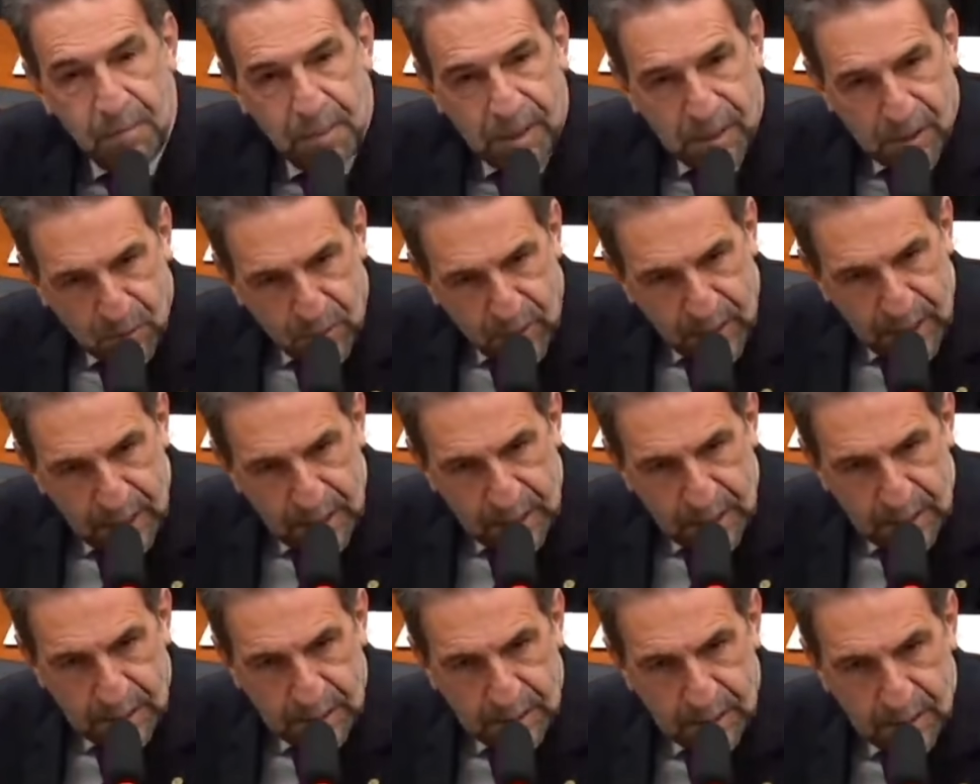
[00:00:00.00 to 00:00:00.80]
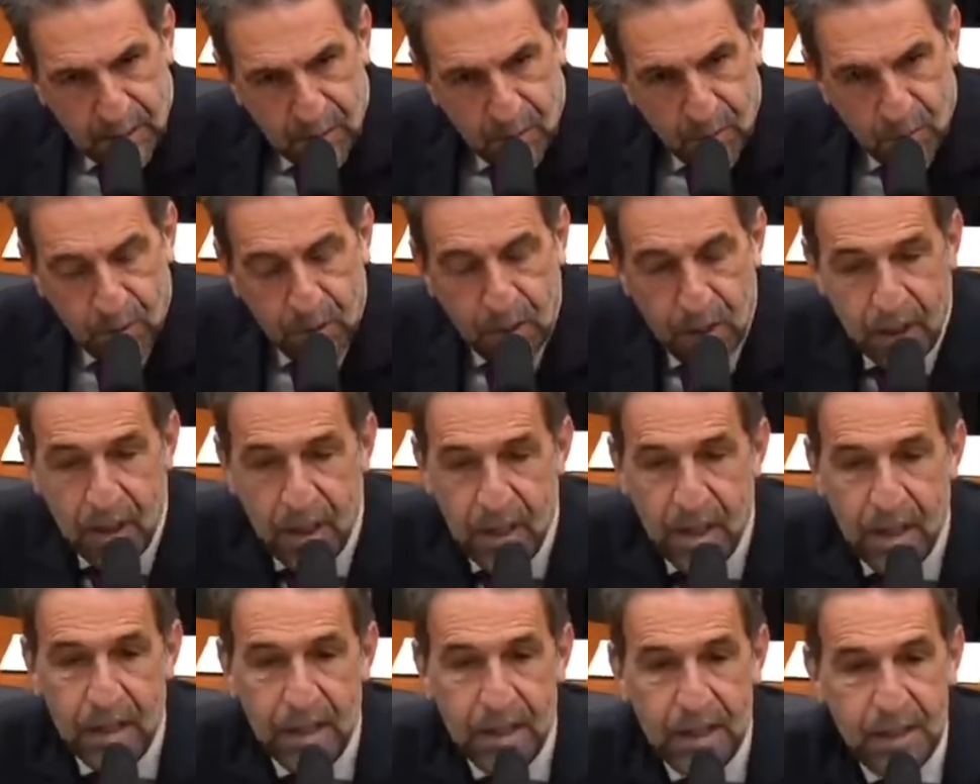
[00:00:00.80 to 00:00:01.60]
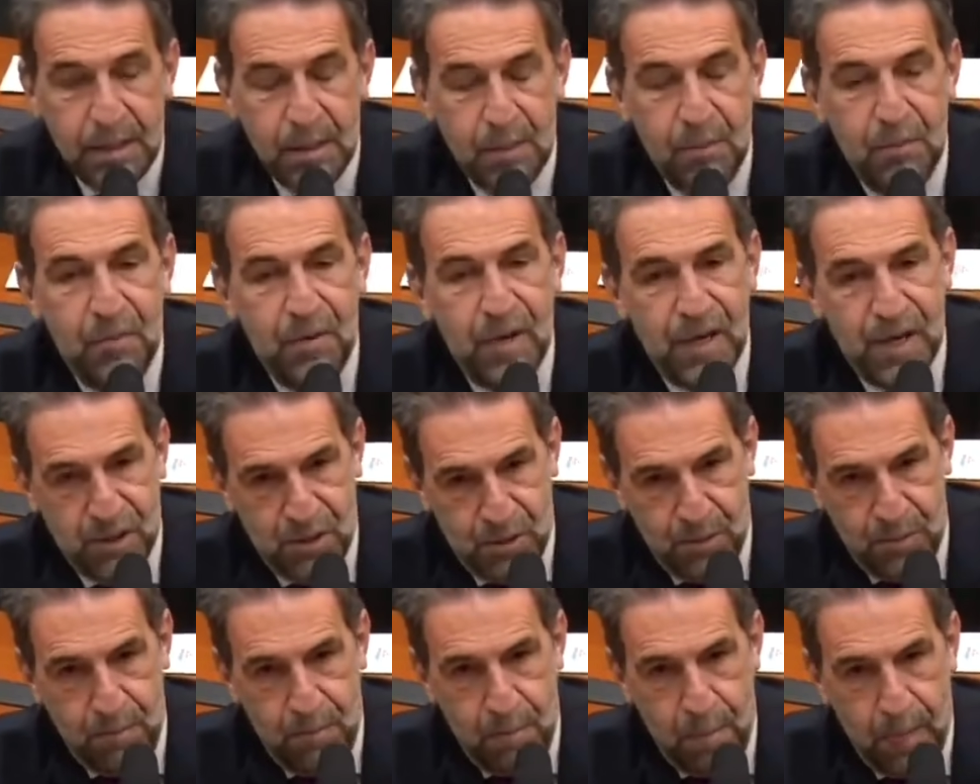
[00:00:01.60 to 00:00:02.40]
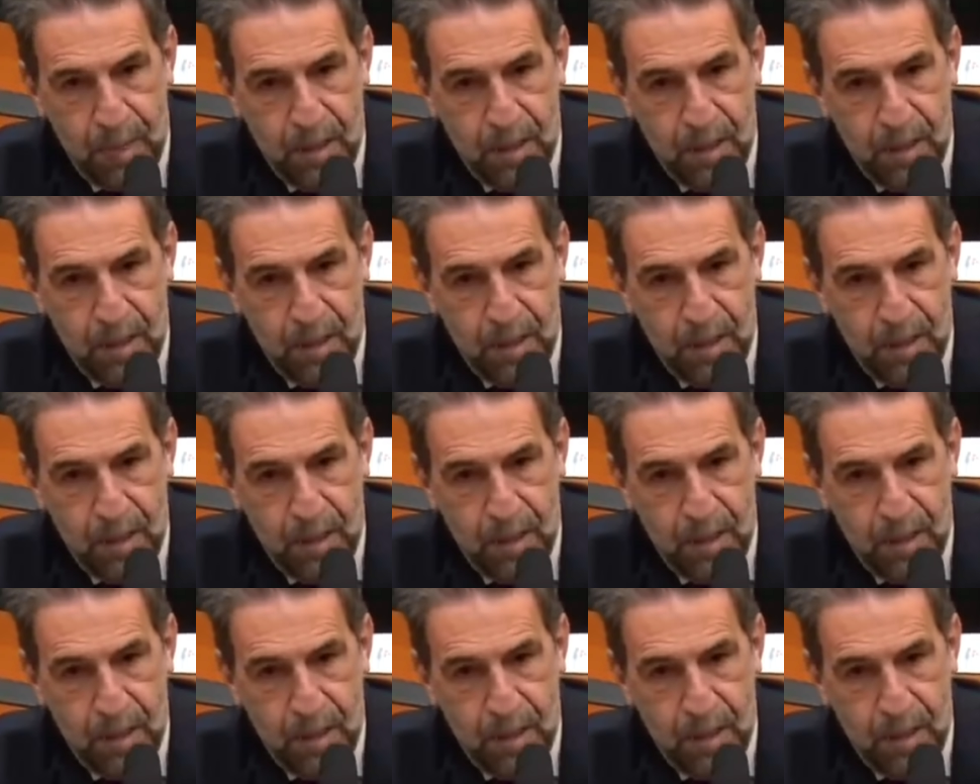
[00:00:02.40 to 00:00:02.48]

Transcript: mais 45. Então vejam,